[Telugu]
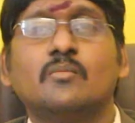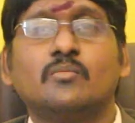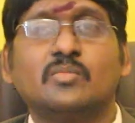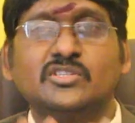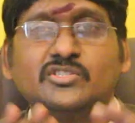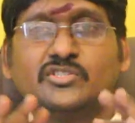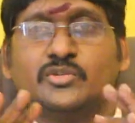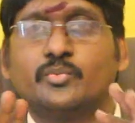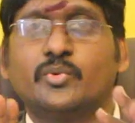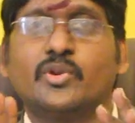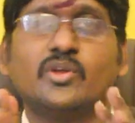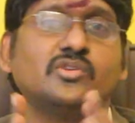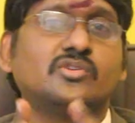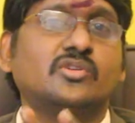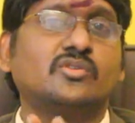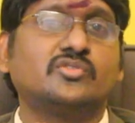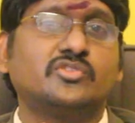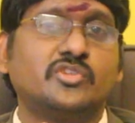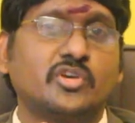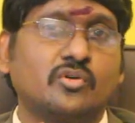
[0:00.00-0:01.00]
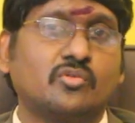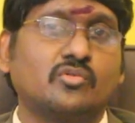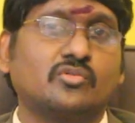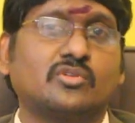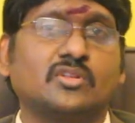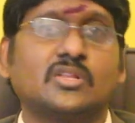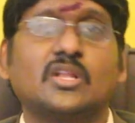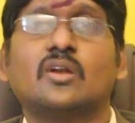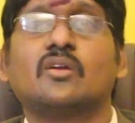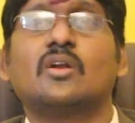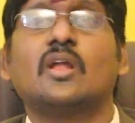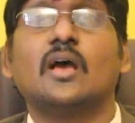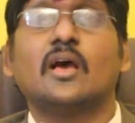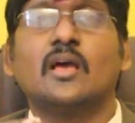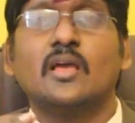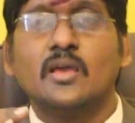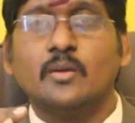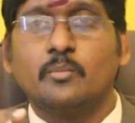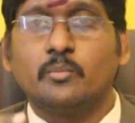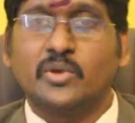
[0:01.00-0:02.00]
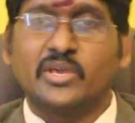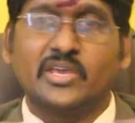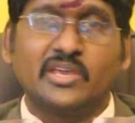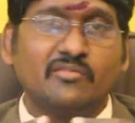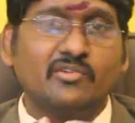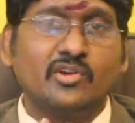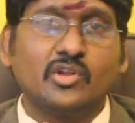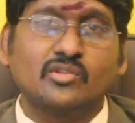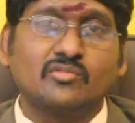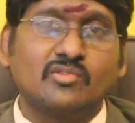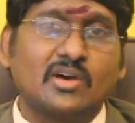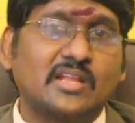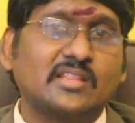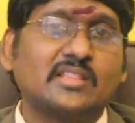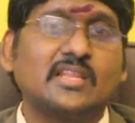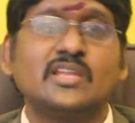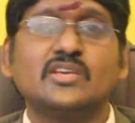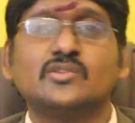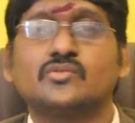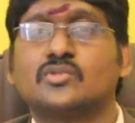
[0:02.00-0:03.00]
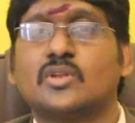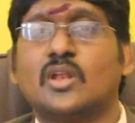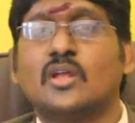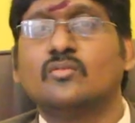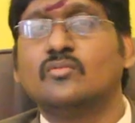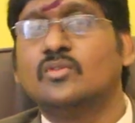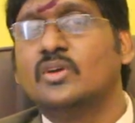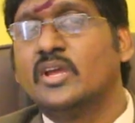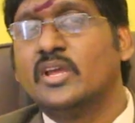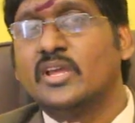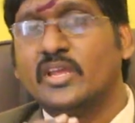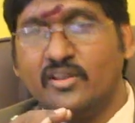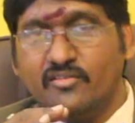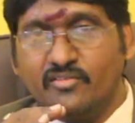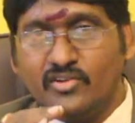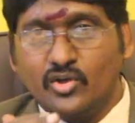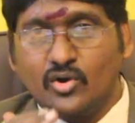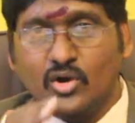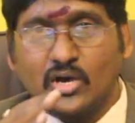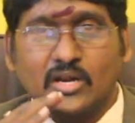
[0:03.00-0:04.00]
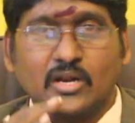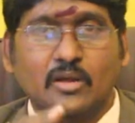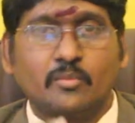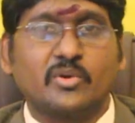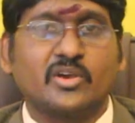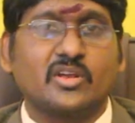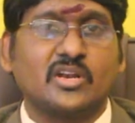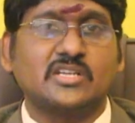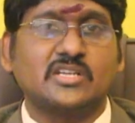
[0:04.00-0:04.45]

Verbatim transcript: మంచి ప్రయోజనం చేకూరుతుందని కూడా మీకు ఈ వీడియో ద్వారా తెలియజేస్తున్నాను ఈ వీడియో కనుక మీకు